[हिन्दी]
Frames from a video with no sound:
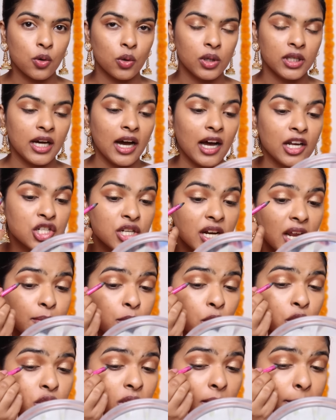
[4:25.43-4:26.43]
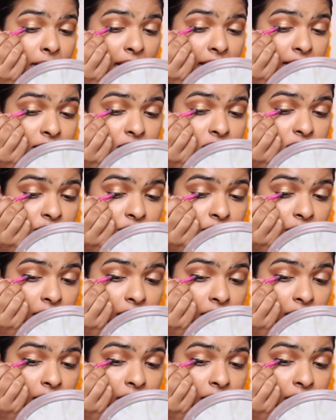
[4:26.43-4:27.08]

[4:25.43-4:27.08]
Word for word: कोल काजल आई एम गोइंग टू अप्लाई दिस